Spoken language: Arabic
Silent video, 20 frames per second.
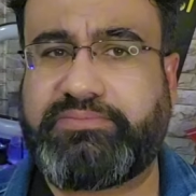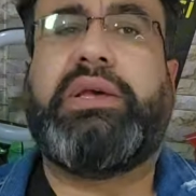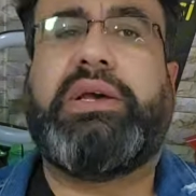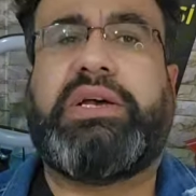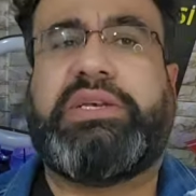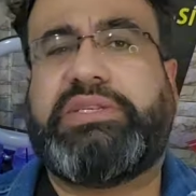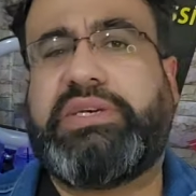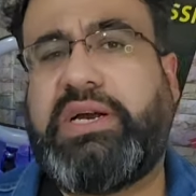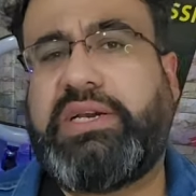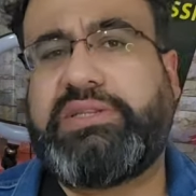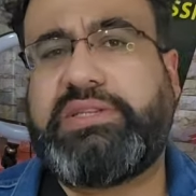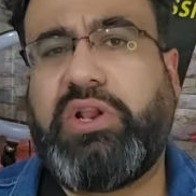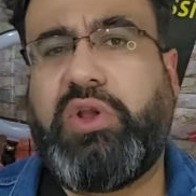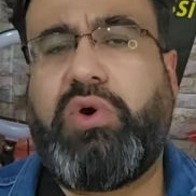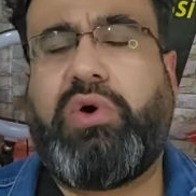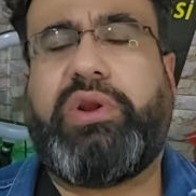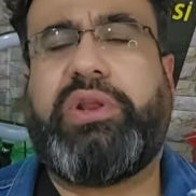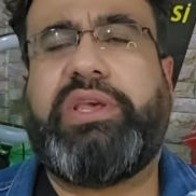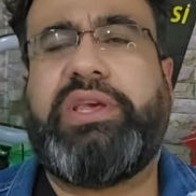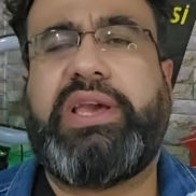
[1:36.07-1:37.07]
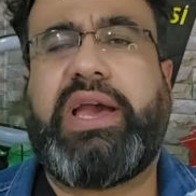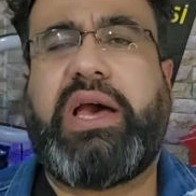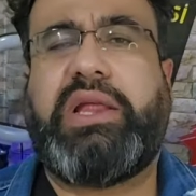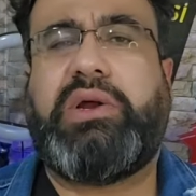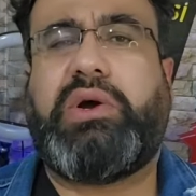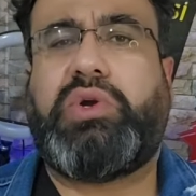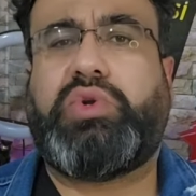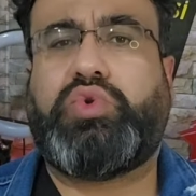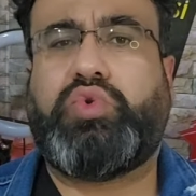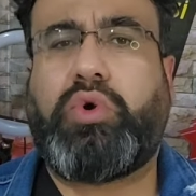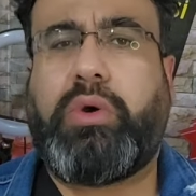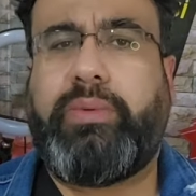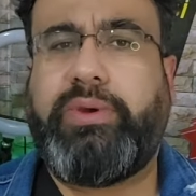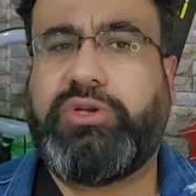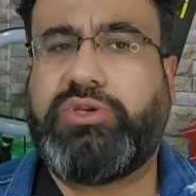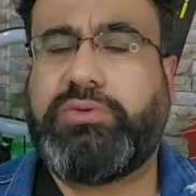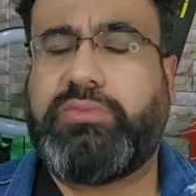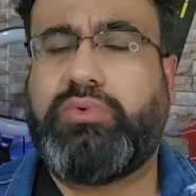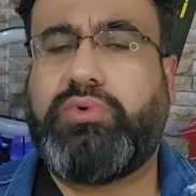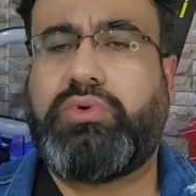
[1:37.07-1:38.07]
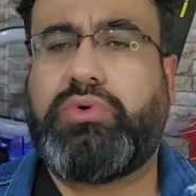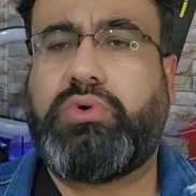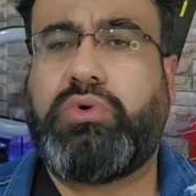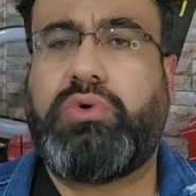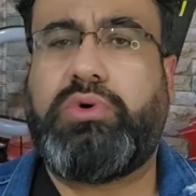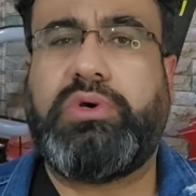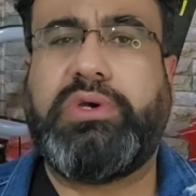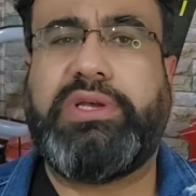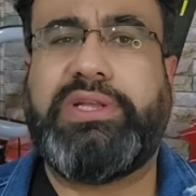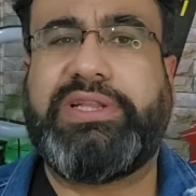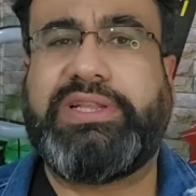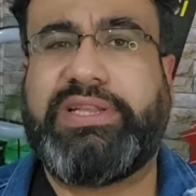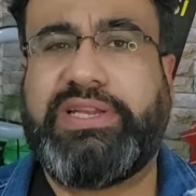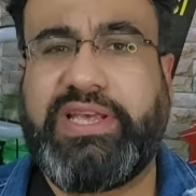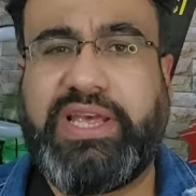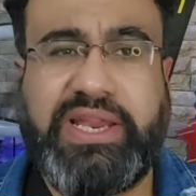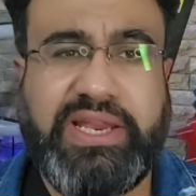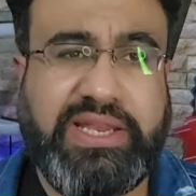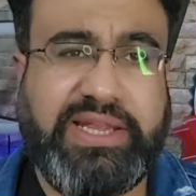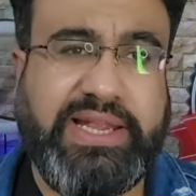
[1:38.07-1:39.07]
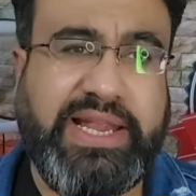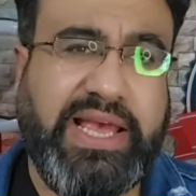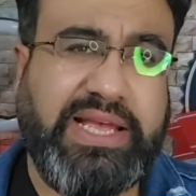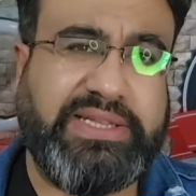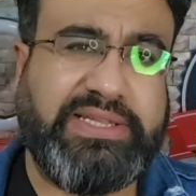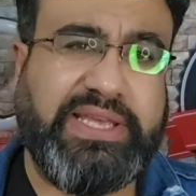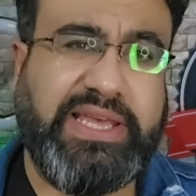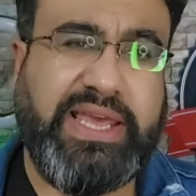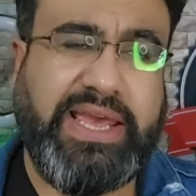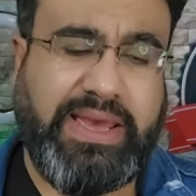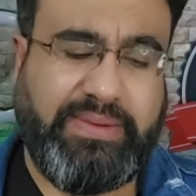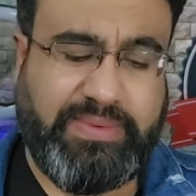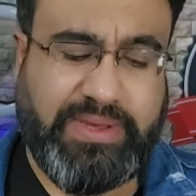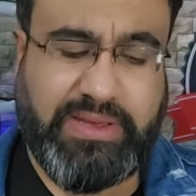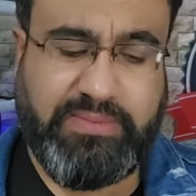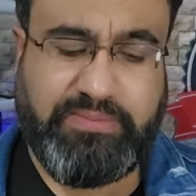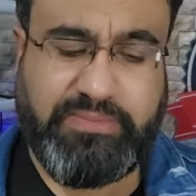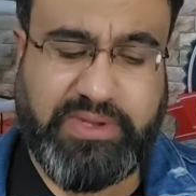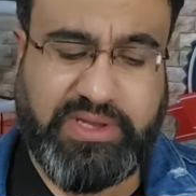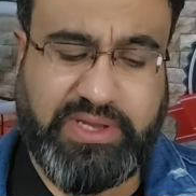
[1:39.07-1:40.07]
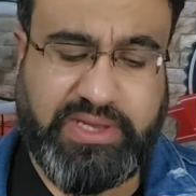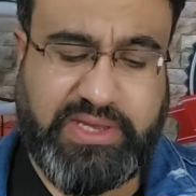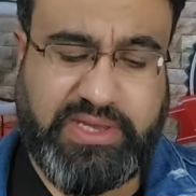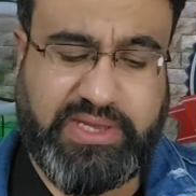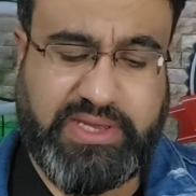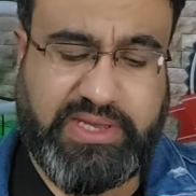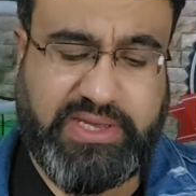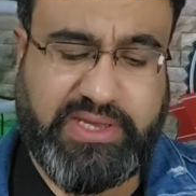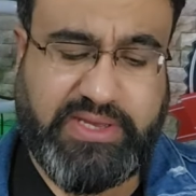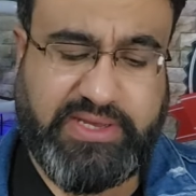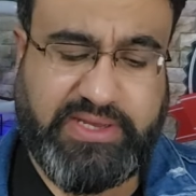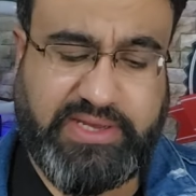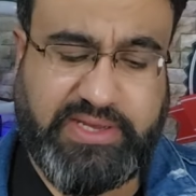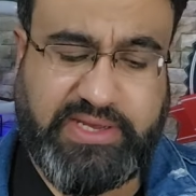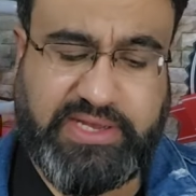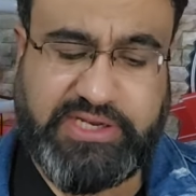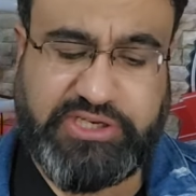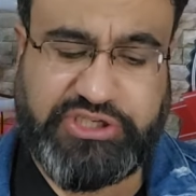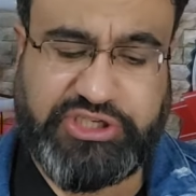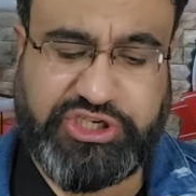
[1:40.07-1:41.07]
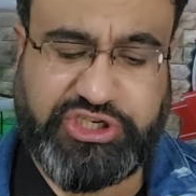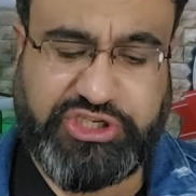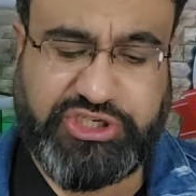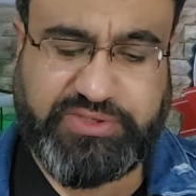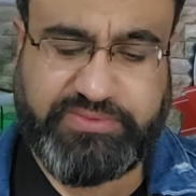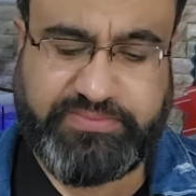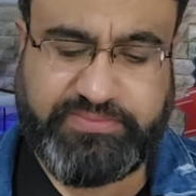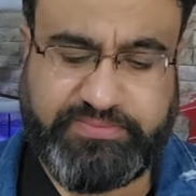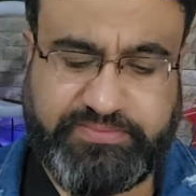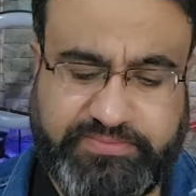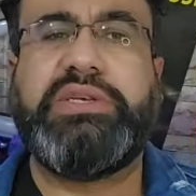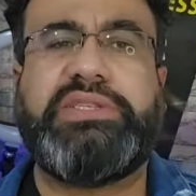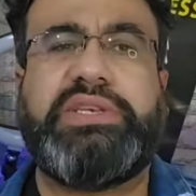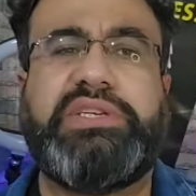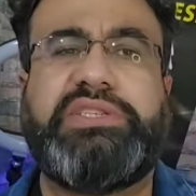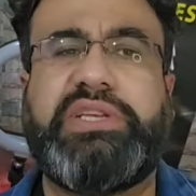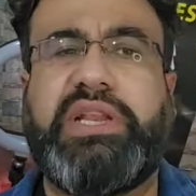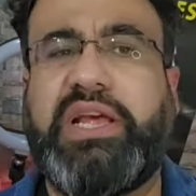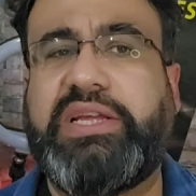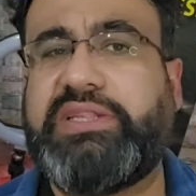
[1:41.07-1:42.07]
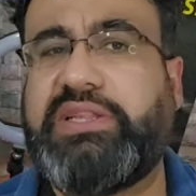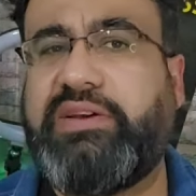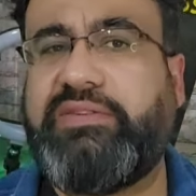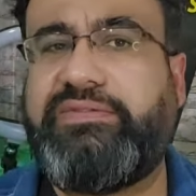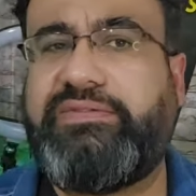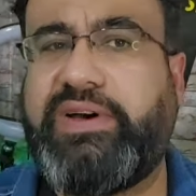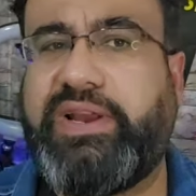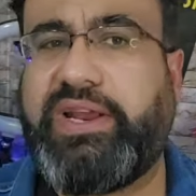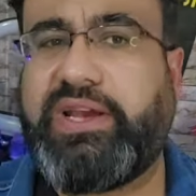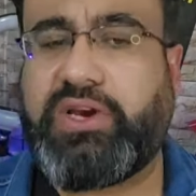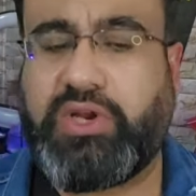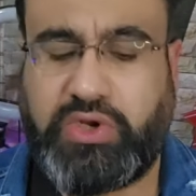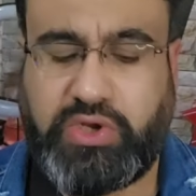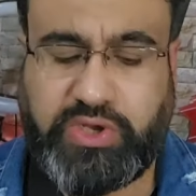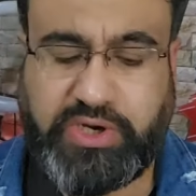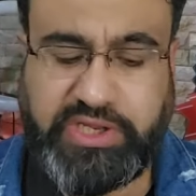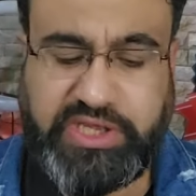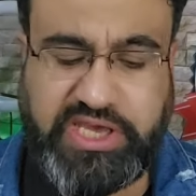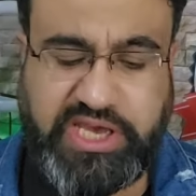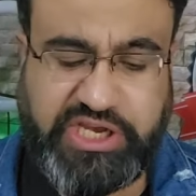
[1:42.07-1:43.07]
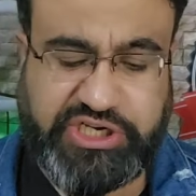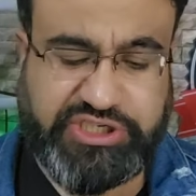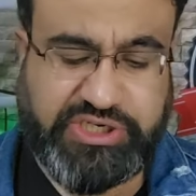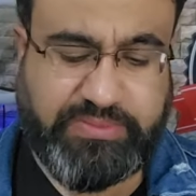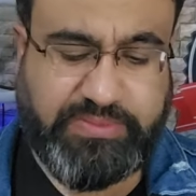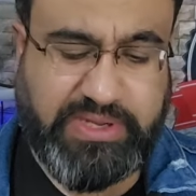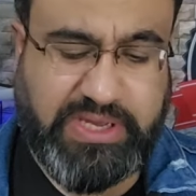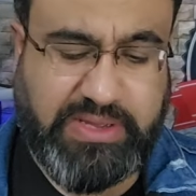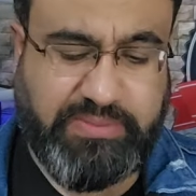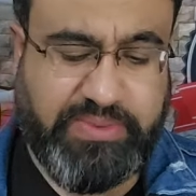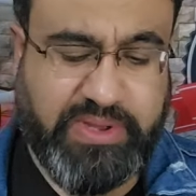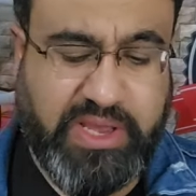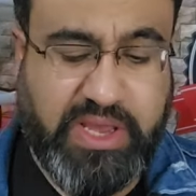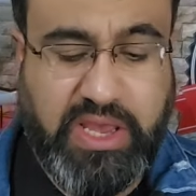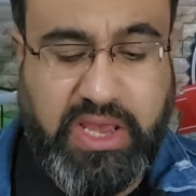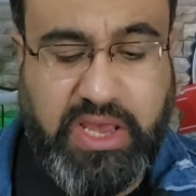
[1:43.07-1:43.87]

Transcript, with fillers: خسارة الحرية على أرضه وبين جمهوره 2-3 أمام آه الجيش سجل أهداف فريق الحرية يا شباب